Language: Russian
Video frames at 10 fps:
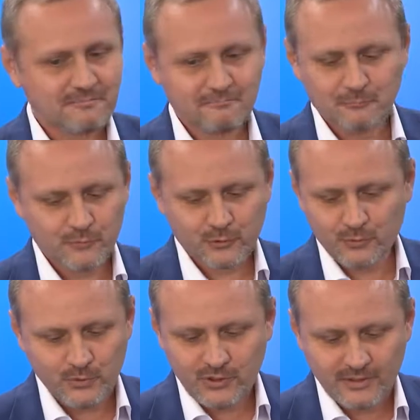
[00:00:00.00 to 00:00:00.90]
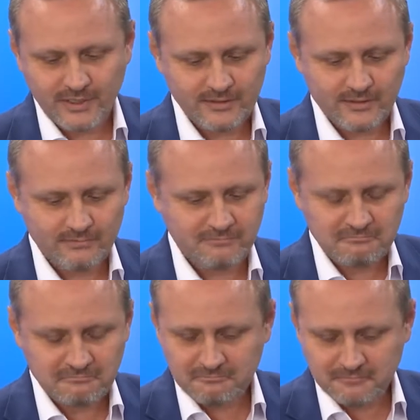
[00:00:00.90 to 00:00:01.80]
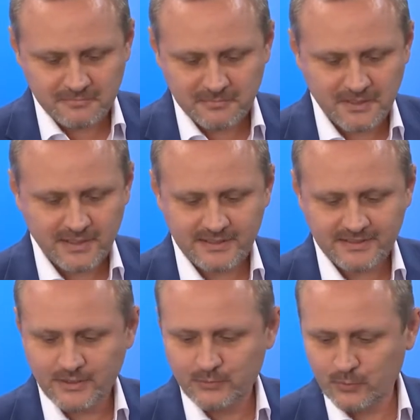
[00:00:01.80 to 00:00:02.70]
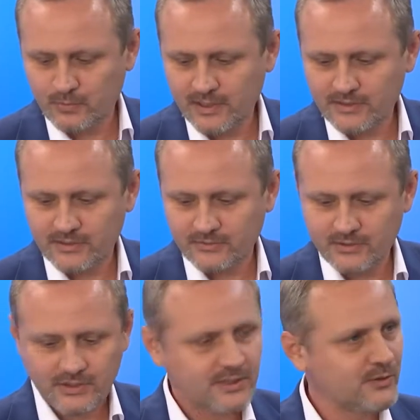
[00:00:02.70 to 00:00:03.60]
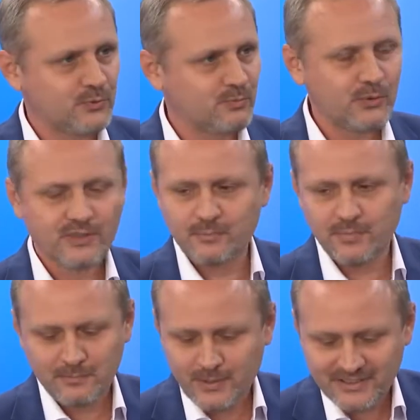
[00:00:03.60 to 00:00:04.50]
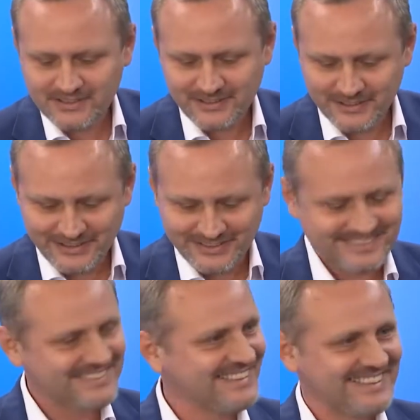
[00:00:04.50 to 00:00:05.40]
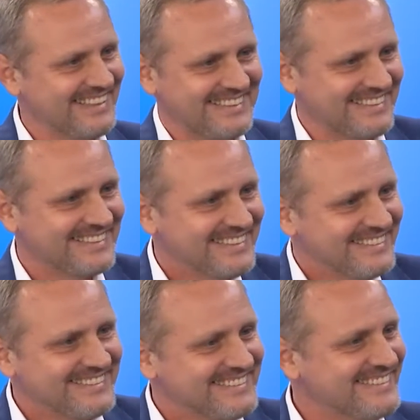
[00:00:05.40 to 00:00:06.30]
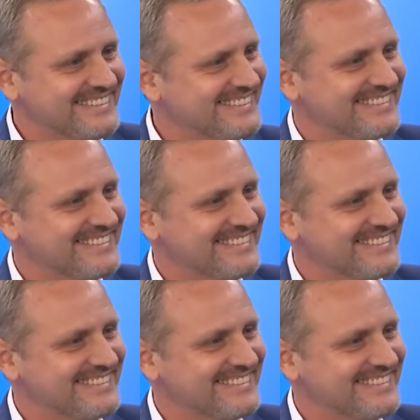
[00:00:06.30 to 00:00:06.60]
7. Звучит как-то российские футболисты выиграли у сборной Бразилии как-то нереально. Ну, все так и